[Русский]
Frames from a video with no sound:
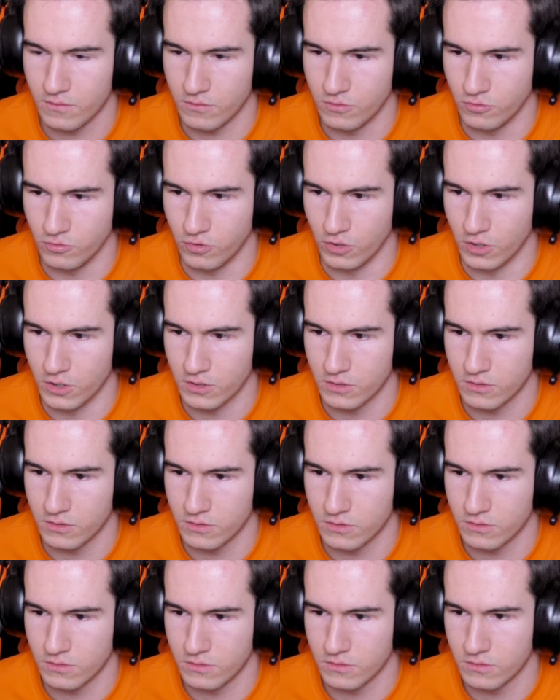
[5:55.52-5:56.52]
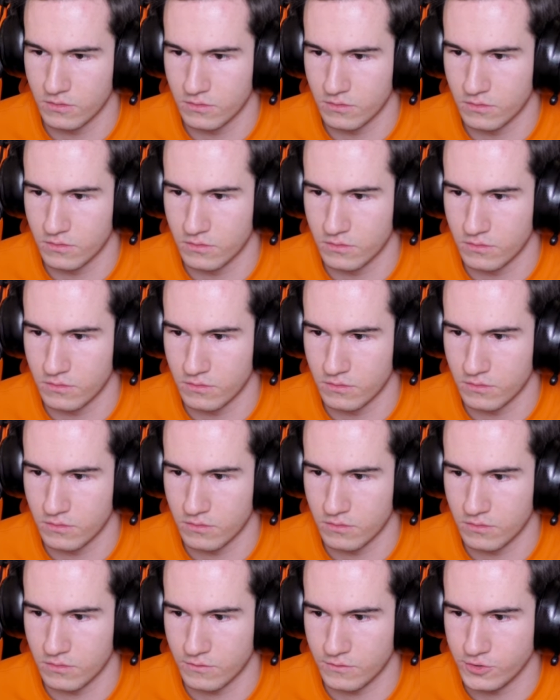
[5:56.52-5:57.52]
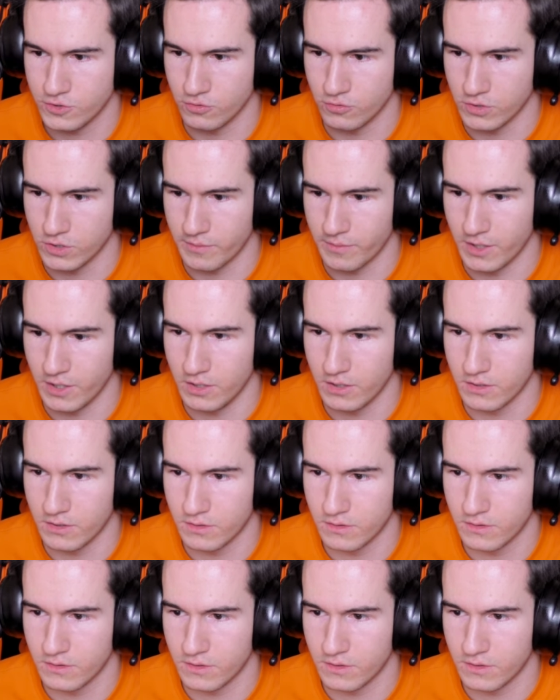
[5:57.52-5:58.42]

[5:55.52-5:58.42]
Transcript: Ну да. Все нормально.